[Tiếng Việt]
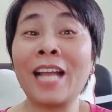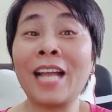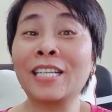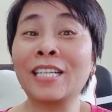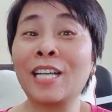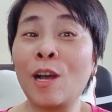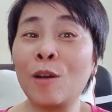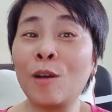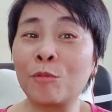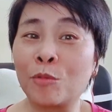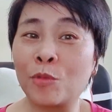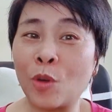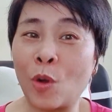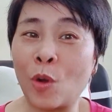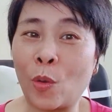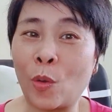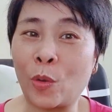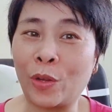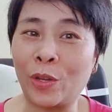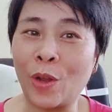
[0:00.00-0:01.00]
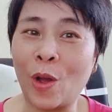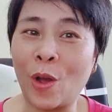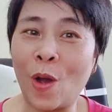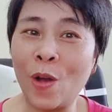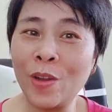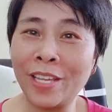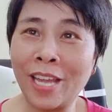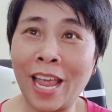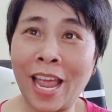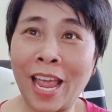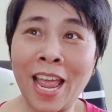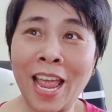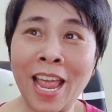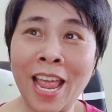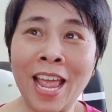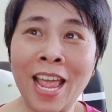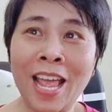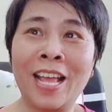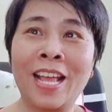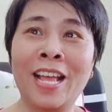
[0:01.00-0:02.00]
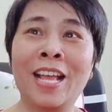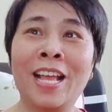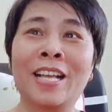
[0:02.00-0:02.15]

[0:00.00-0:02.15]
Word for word: anh khóc rồi đó nhé